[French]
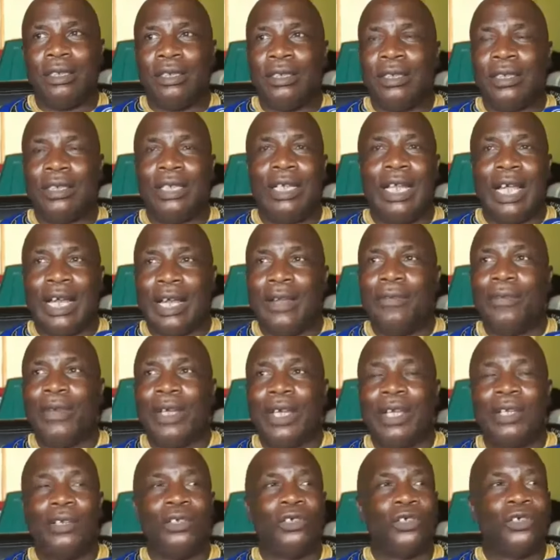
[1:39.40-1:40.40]
S'il
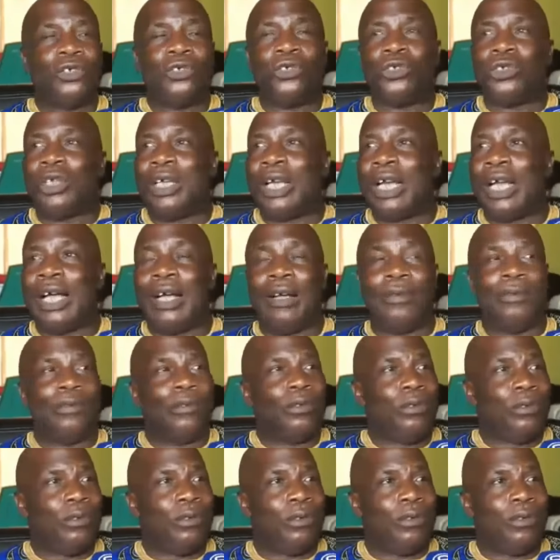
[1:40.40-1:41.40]
arrivait quelque chose de grave
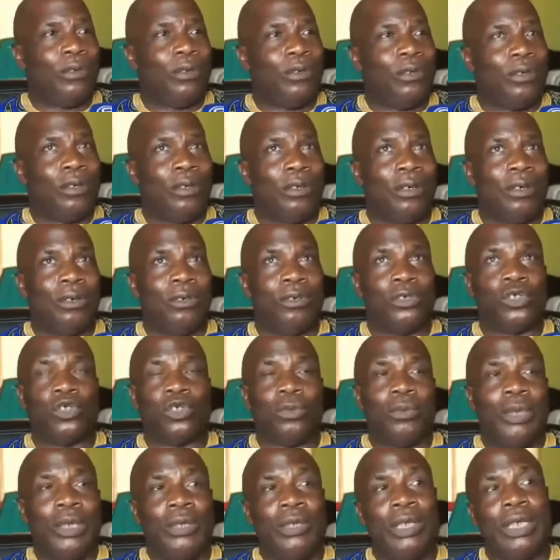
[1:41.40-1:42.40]
au
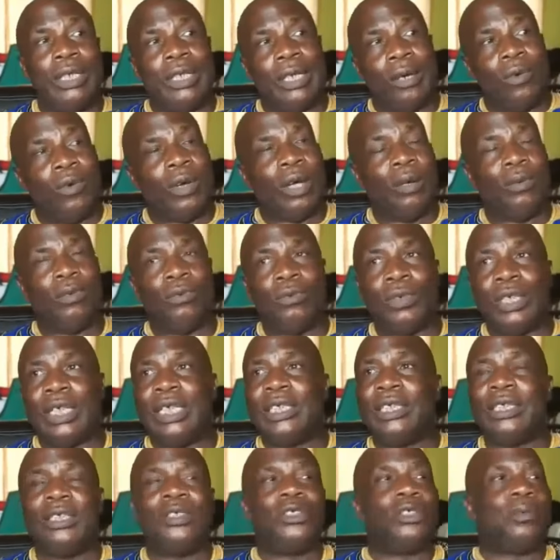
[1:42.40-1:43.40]
sommet de l'État au Cameroun,
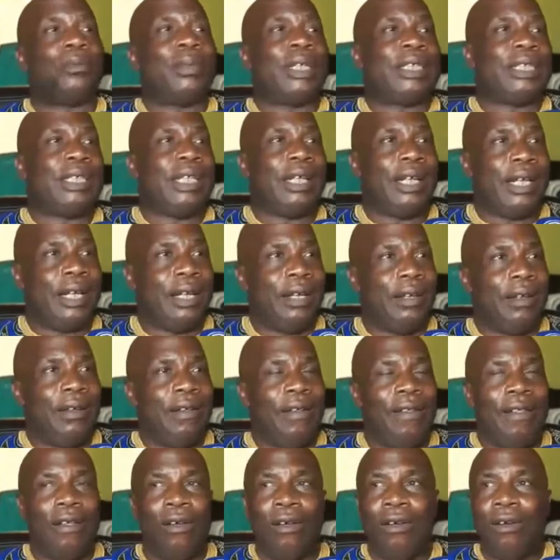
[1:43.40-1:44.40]
qu'est-ce qui se passerait
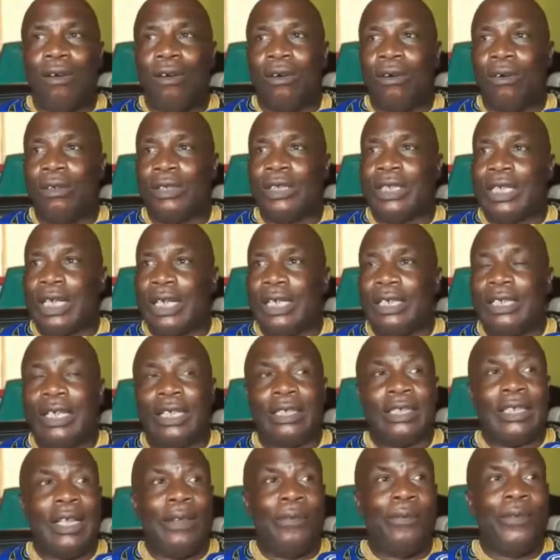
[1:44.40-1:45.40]
On serait
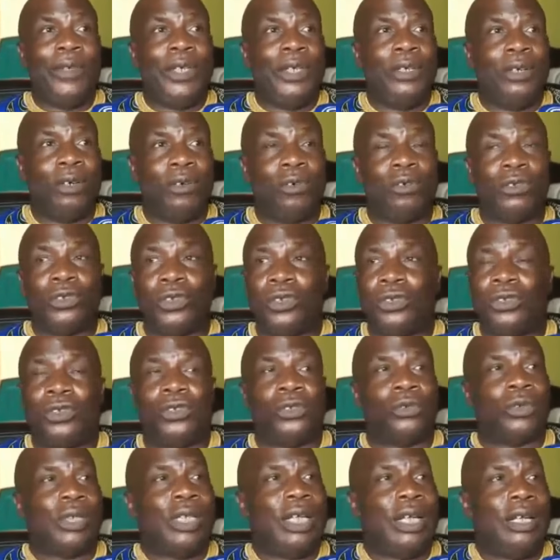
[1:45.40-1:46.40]
dans un vide
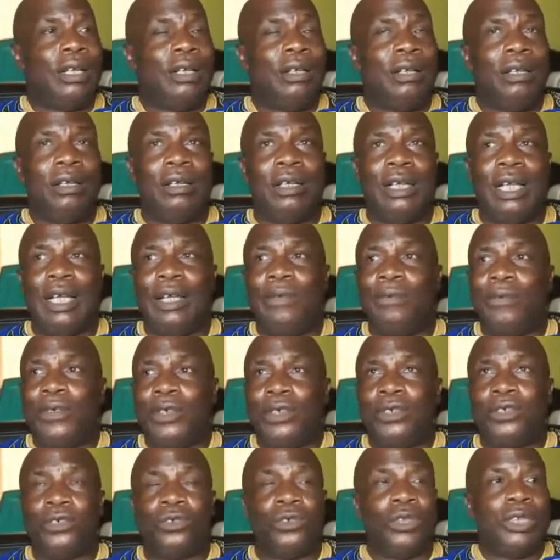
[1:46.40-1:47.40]
constitutionnel, un
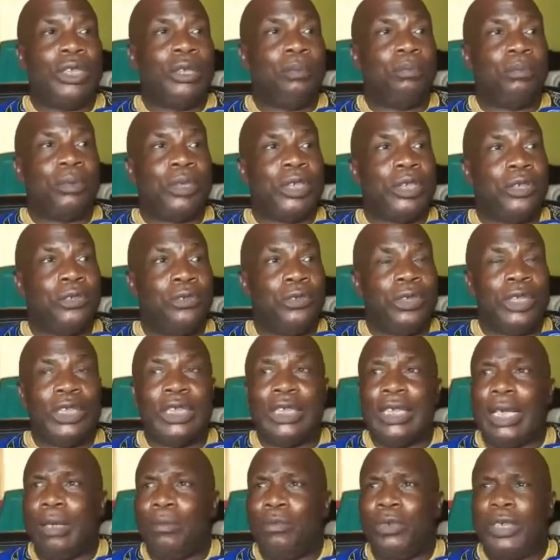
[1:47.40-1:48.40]
vide juridique
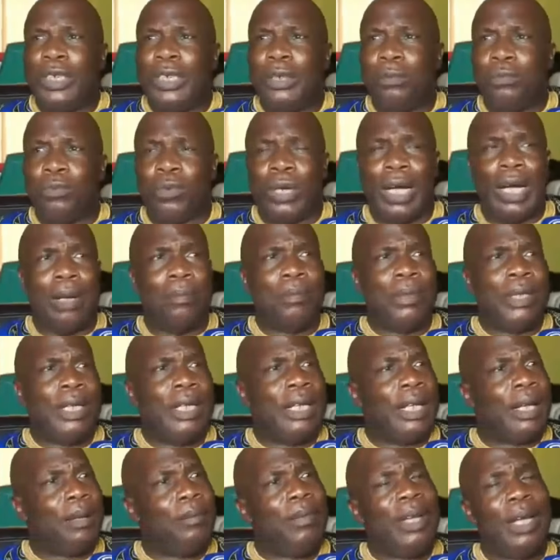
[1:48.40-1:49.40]
préjudiciable qui pourra
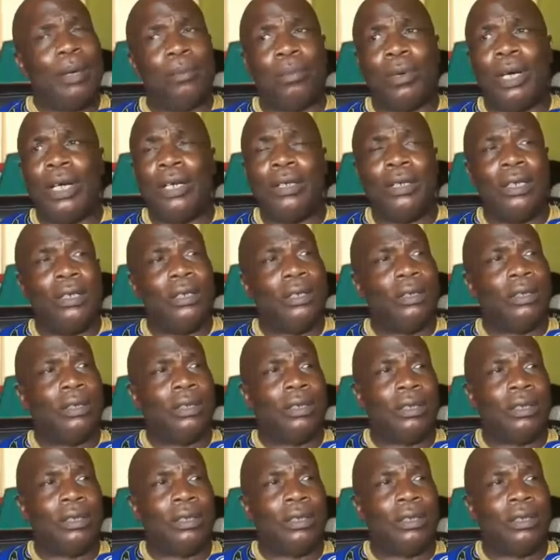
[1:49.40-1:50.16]
appeler l'armée à prendre le